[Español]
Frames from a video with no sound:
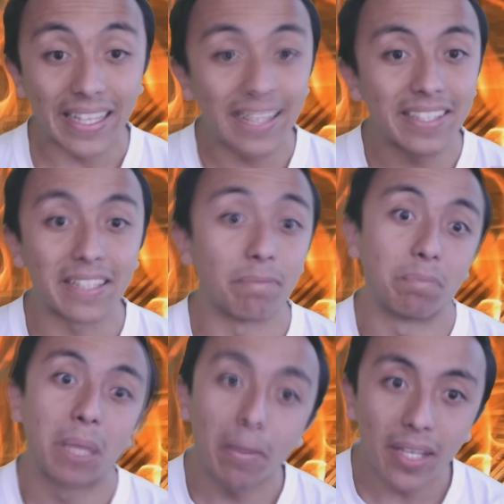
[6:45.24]
Y
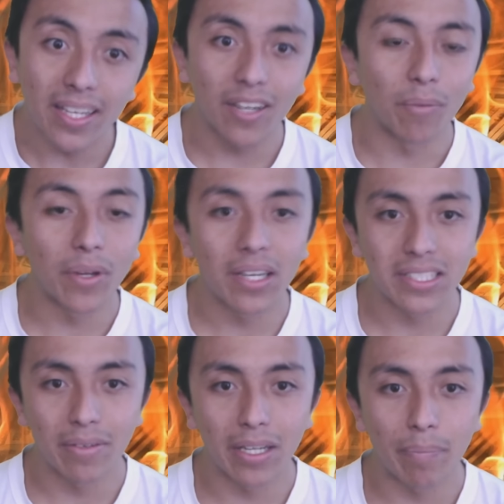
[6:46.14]
dicen, qué bien que he comprado
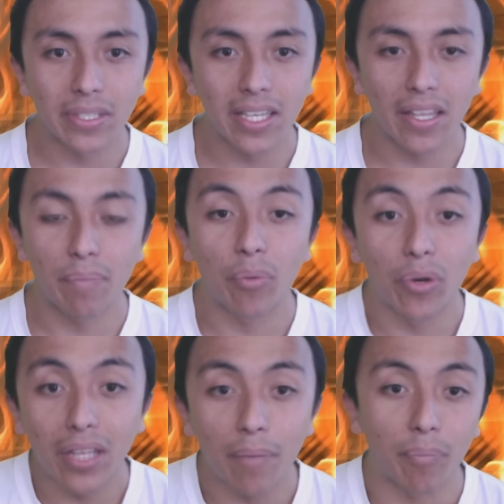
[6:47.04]
la semana pasada,
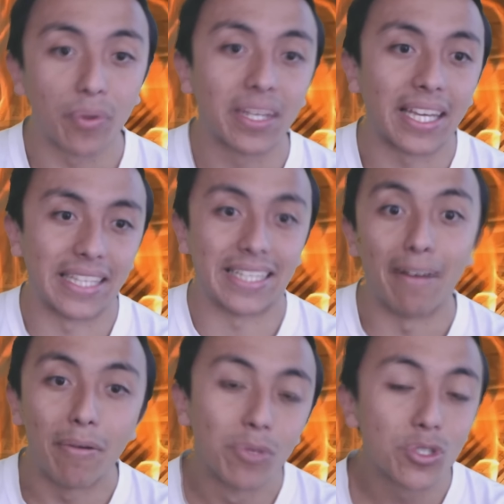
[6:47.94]
¿por qué? Porque
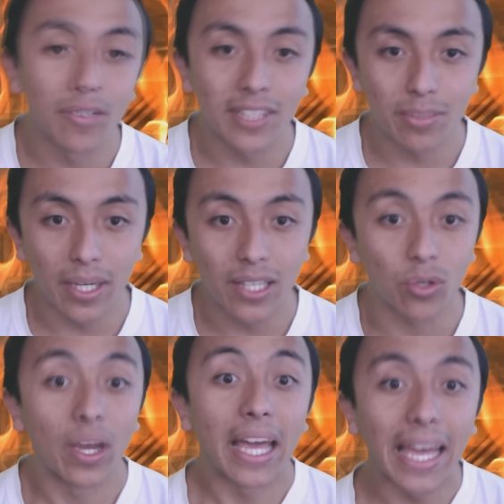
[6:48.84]
estaba mucho más
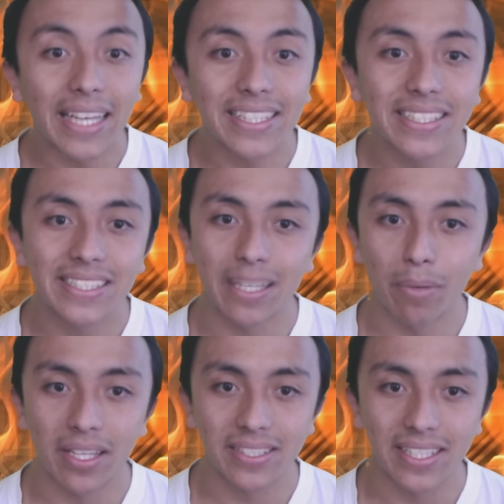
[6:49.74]
barato. Ese
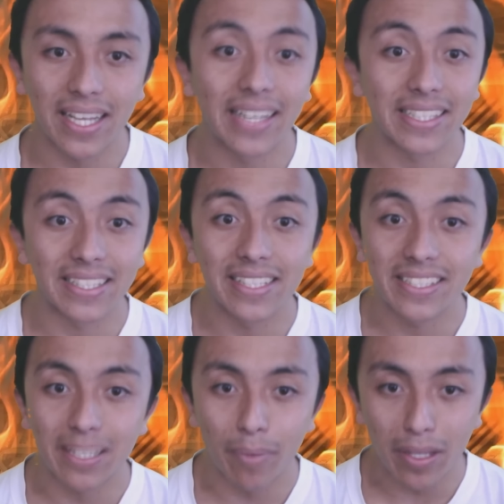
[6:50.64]
sistema de señales es el
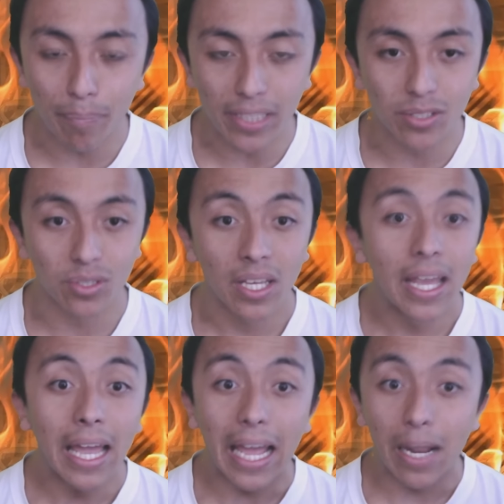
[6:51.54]
sistema de precios.
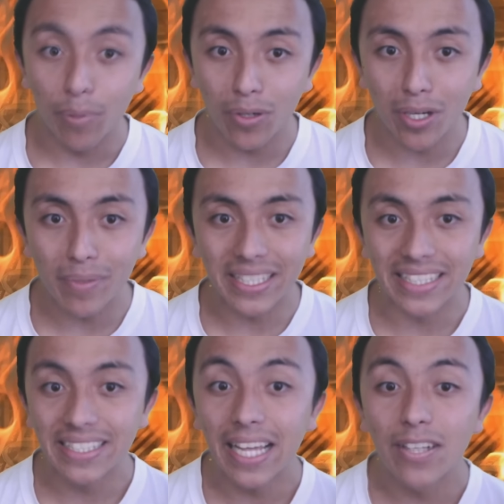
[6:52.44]
El problema es
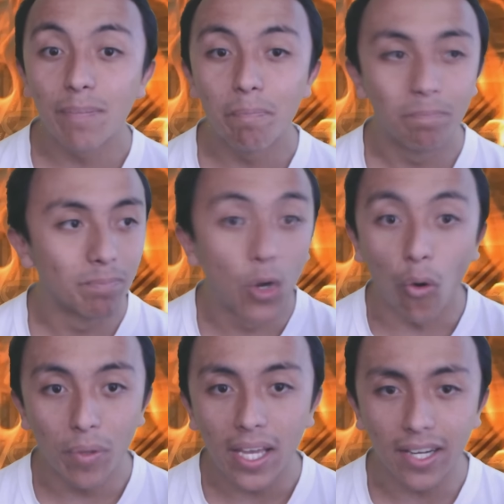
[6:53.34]
que si el
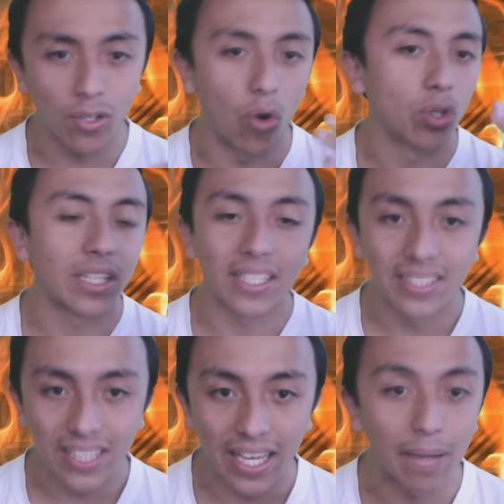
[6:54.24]
gobierno o
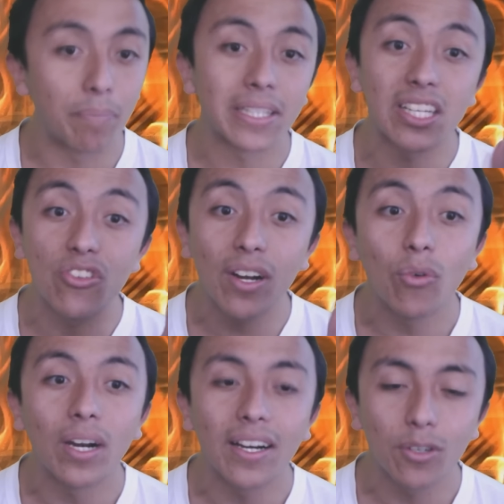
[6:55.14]
quien sea empieza a
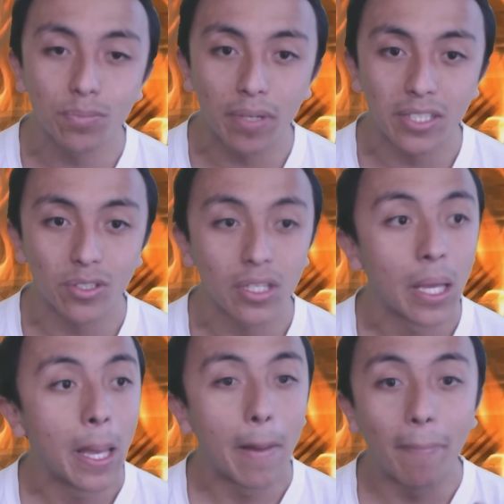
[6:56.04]
regular los precios,
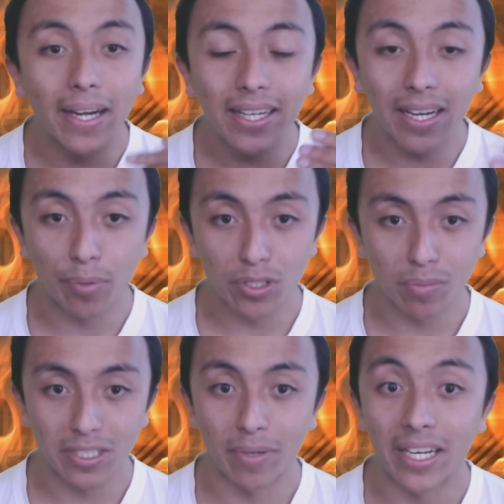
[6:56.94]
van a ir la
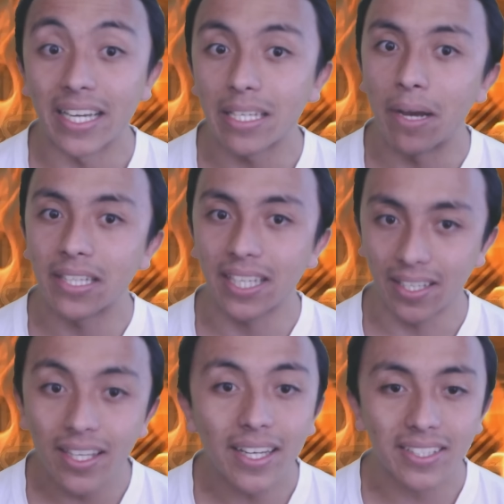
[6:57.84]
próxima semana y va a
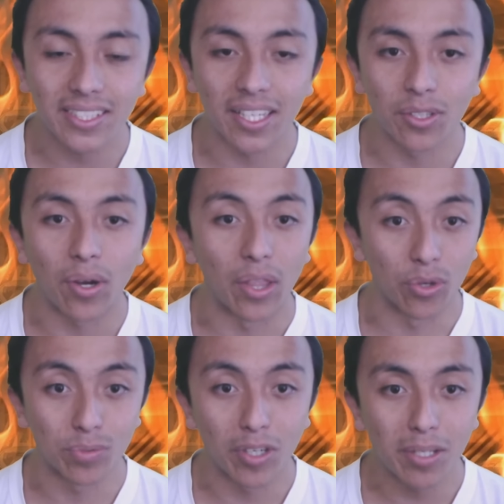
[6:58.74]
seguir estando a 2